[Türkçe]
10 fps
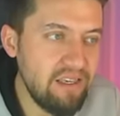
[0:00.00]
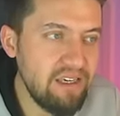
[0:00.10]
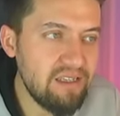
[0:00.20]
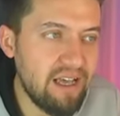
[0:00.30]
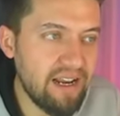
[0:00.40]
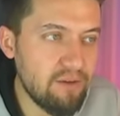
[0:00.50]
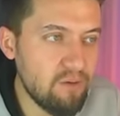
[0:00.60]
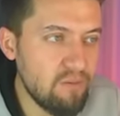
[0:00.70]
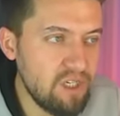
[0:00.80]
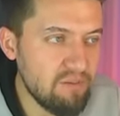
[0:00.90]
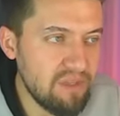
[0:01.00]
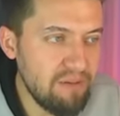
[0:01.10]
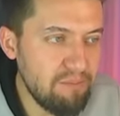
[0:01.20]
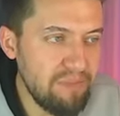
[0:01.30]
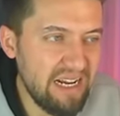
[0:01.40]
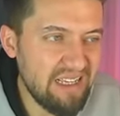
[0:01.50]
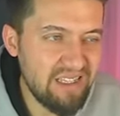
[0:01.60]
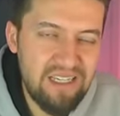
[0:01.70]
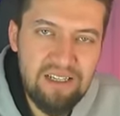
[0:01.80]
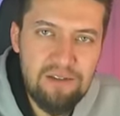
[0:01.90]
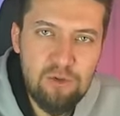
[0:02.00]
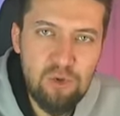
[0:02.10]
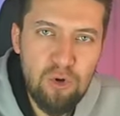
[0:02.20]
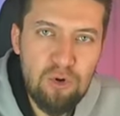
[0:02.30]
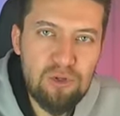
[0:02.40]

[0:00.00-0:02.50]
İki tane şimdi birazcık zorluk